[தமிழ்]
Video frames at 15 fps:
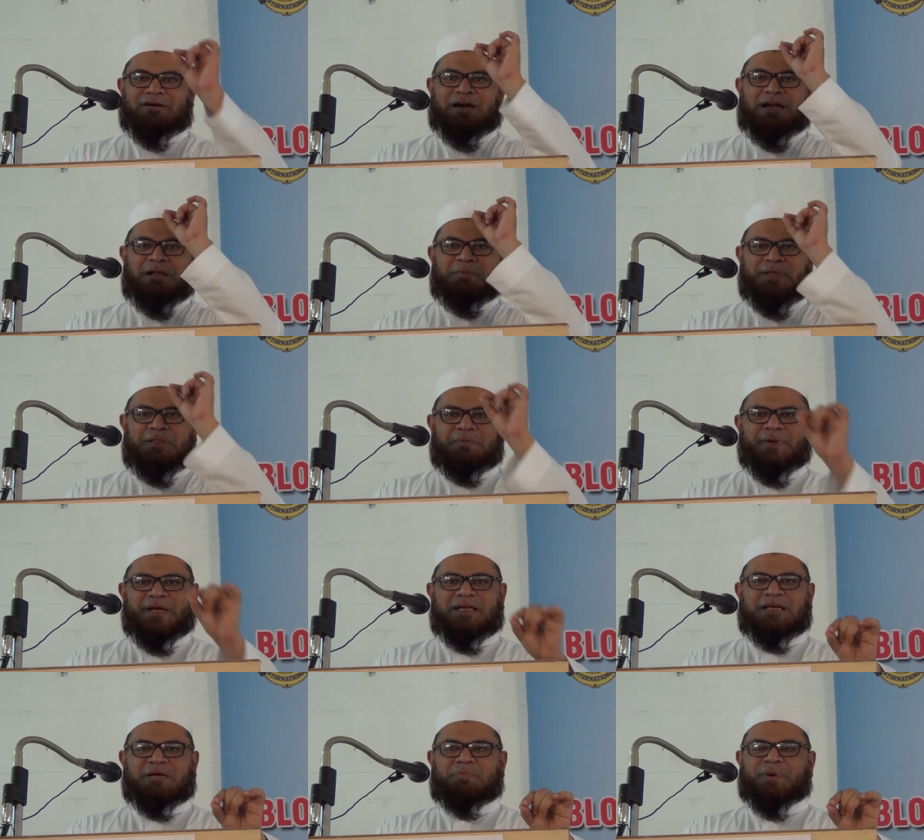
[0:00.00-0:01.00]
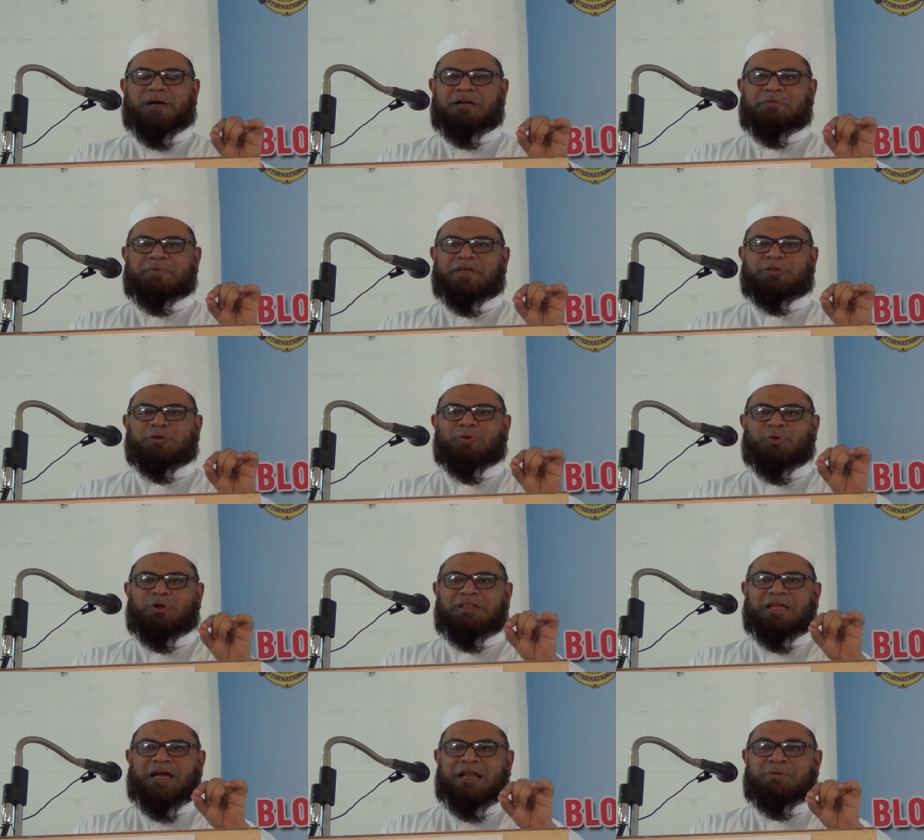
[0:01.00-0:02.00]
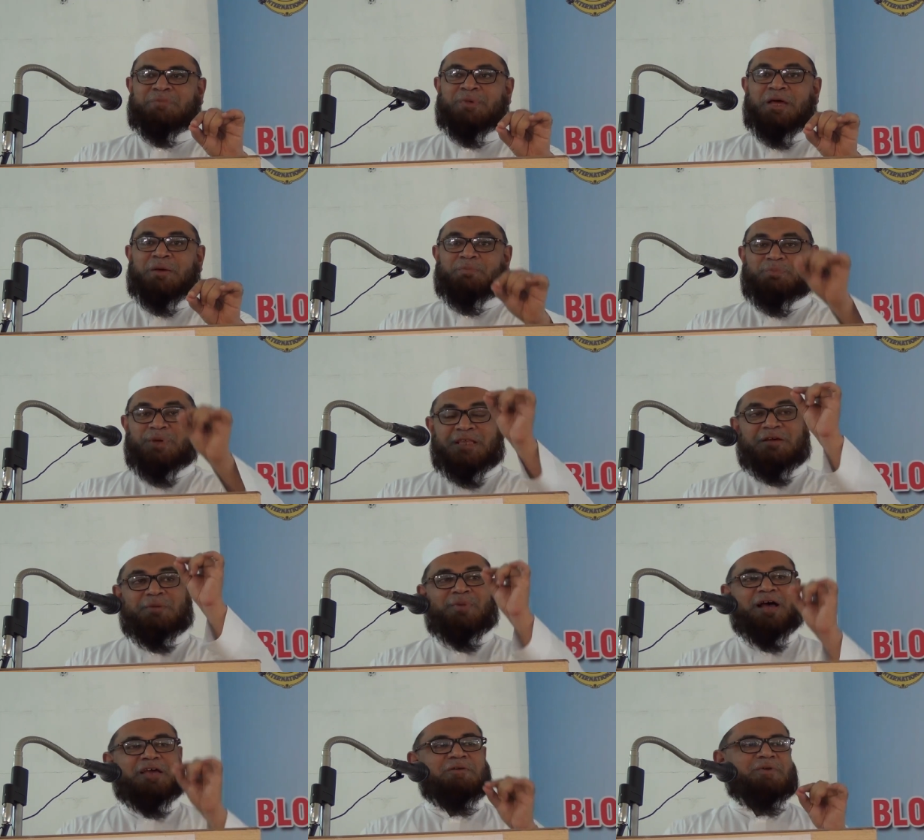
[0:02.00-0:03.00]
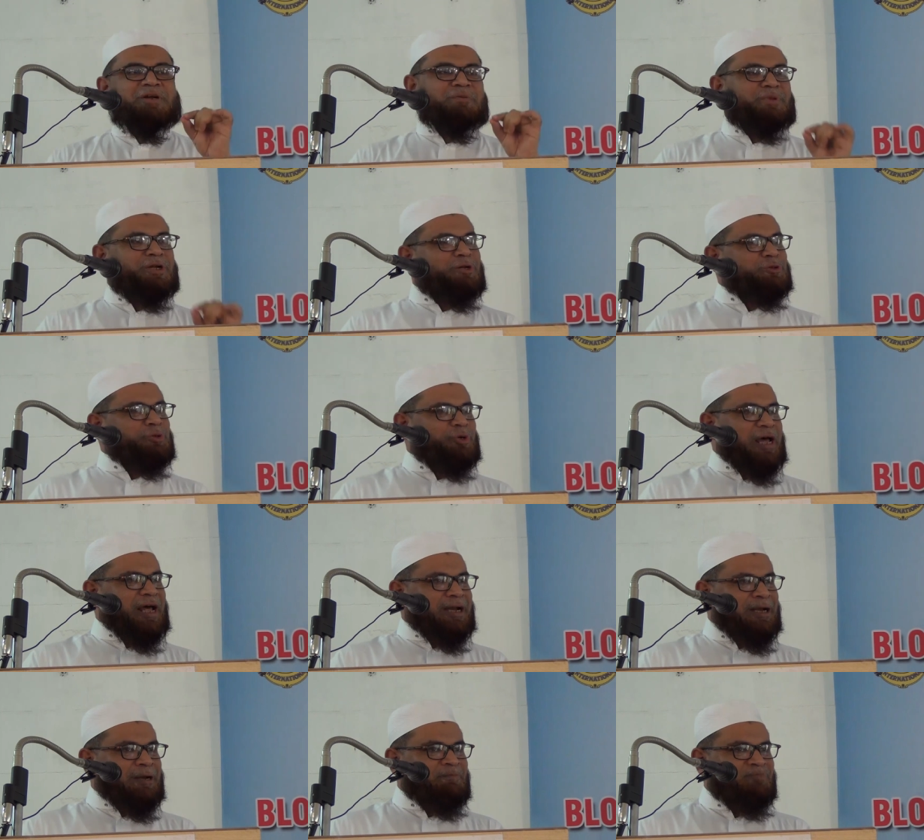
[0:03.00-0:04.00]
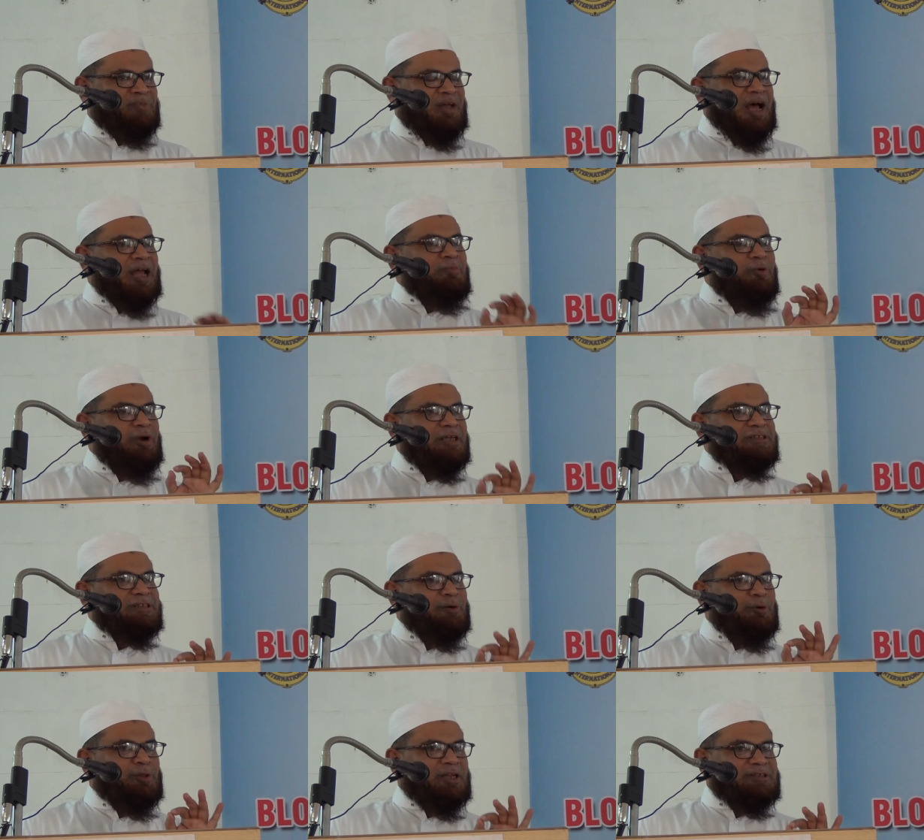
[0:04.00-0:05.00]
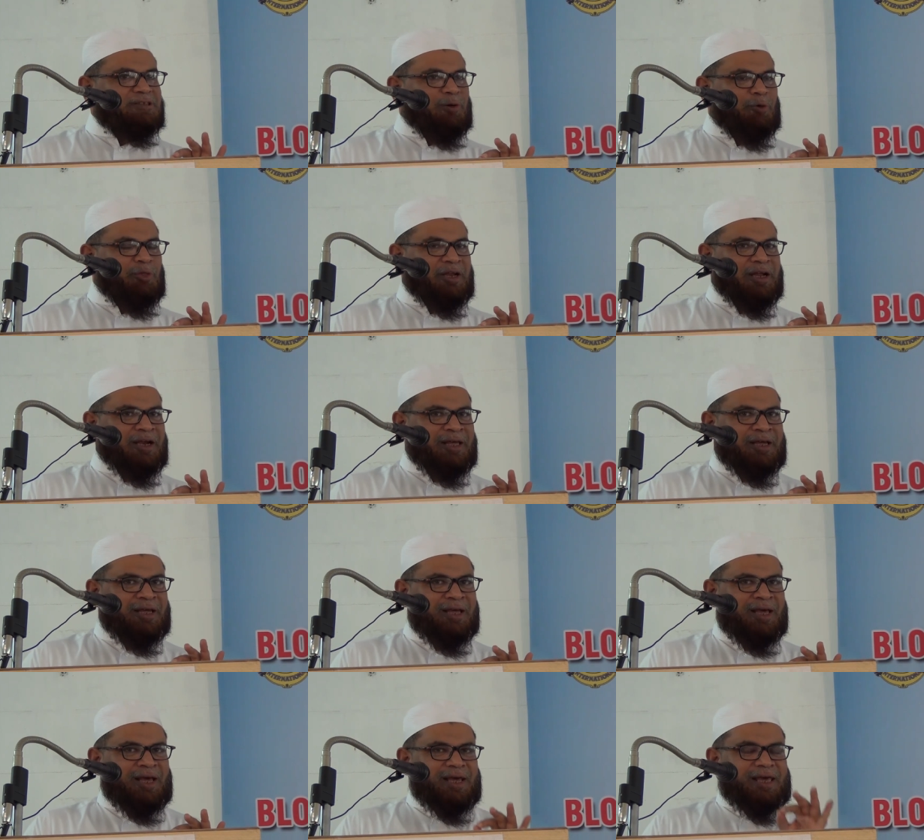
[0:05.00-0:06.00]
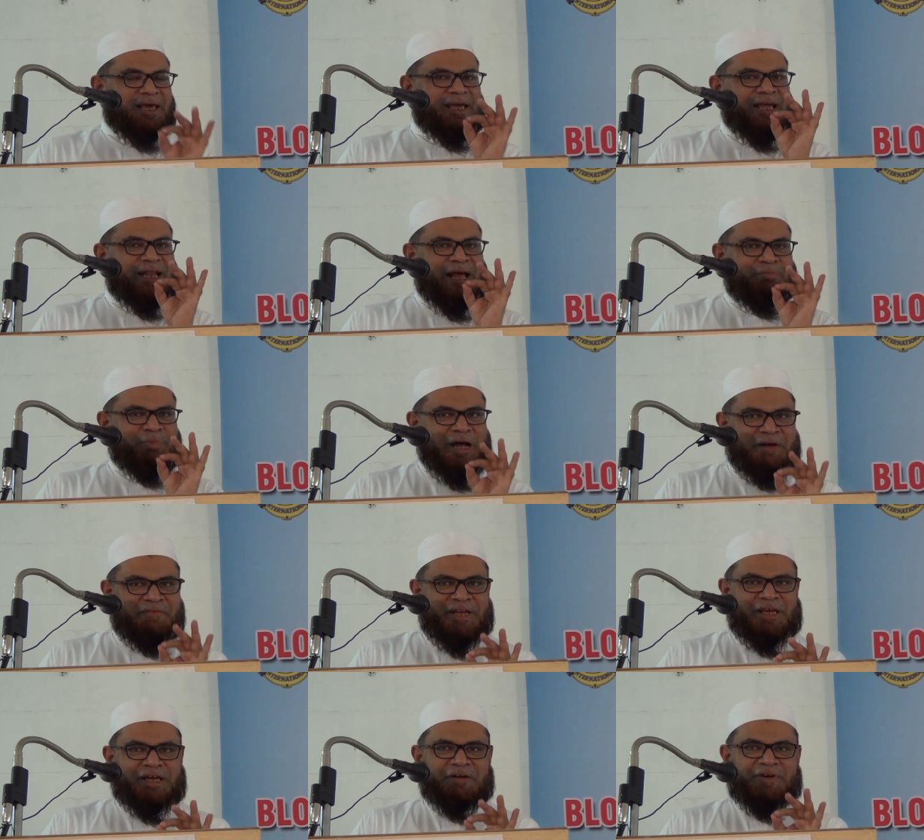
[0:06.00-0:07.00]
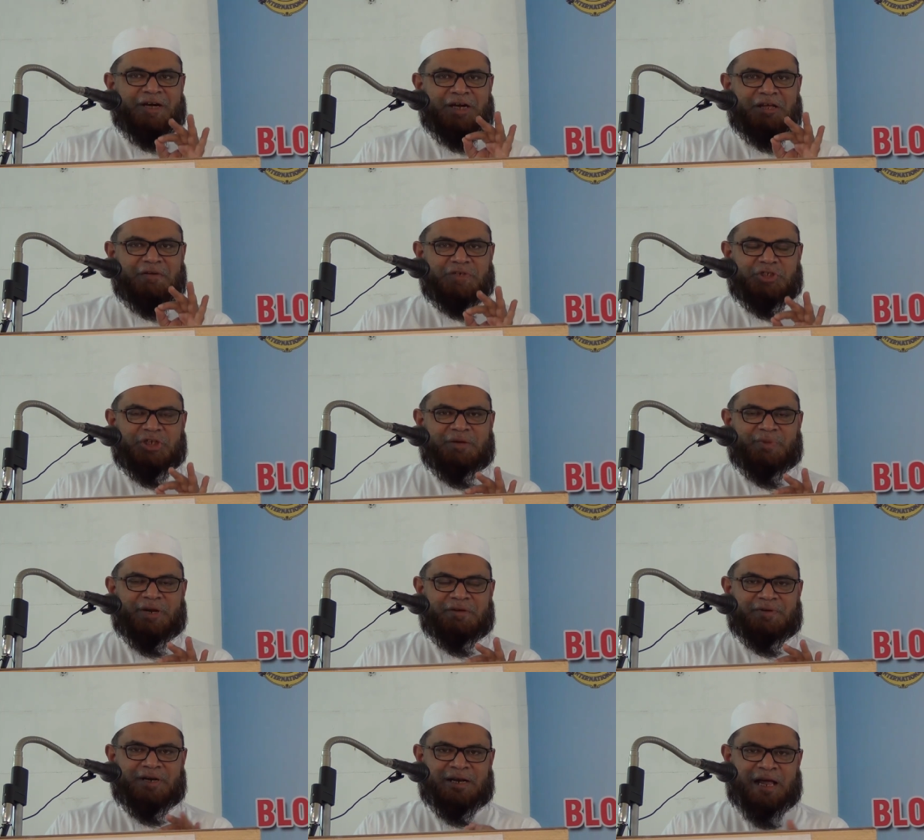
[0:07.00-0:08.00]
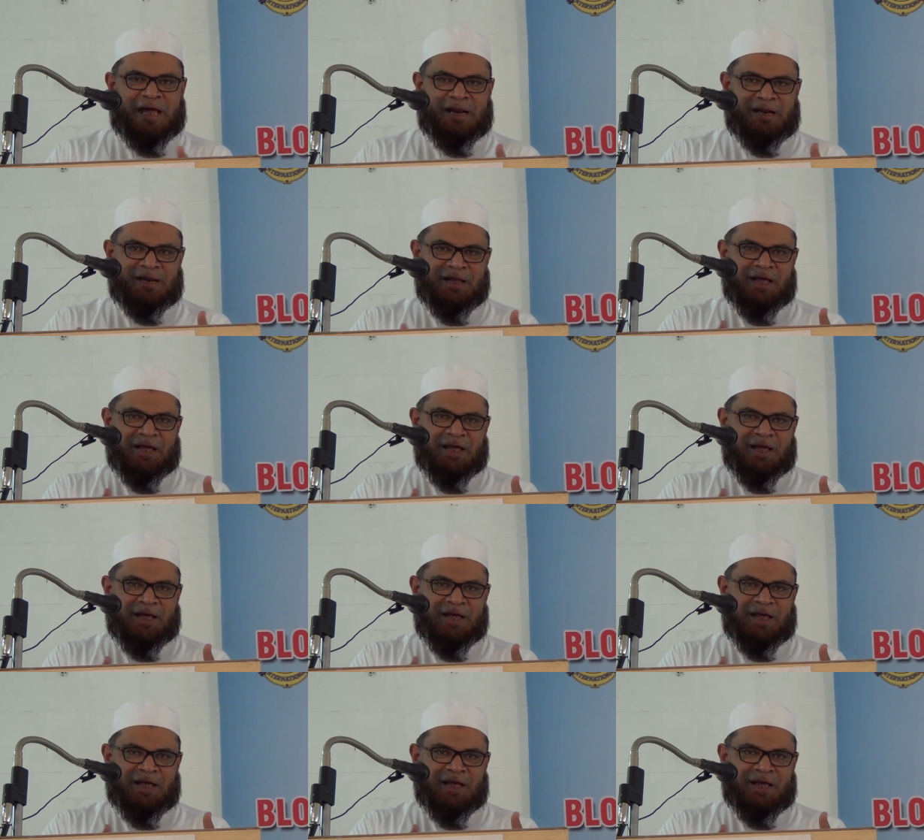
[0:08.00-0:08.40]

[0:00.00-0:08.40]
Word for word: எழுபது பேருக்கு பங்கு வைத்து கொடுத்தாலும் மீதமாகிவிடும் என்று சொன்னார்கள் அன்புள்ள சகோதர சகோதரிகளே இங்கே நாம் கவனிக்க வேண்டிய விஷயம் என்னவென்றால்